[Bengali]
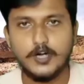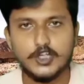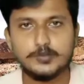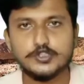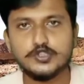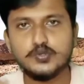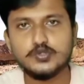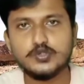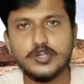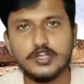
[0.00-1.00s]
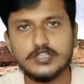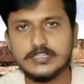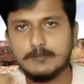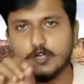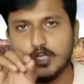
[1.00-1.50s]
ভারতবর্ষের উত্তরে অর্থাৎ
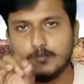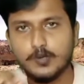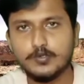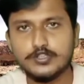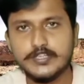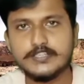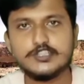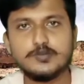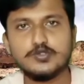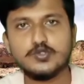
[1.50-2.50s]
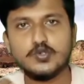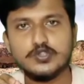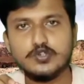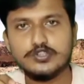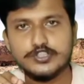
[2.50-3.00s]
হিমালয় পর্বত থেকে যে সমস্ত
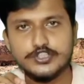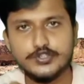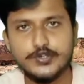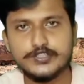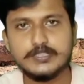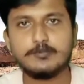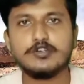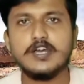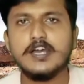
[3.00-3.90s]
নদীগুলো সৃষ্টি হয়েছে যেমন